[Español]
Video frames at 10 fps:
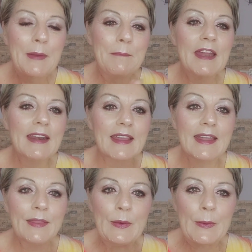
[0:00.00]

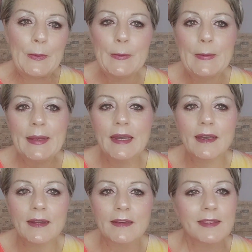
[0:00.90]

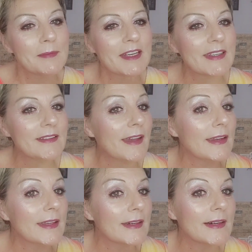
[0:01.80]
Mercadona y
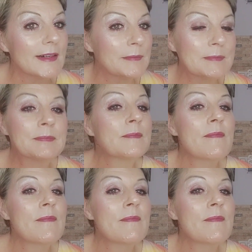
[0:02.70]
Maquillalia.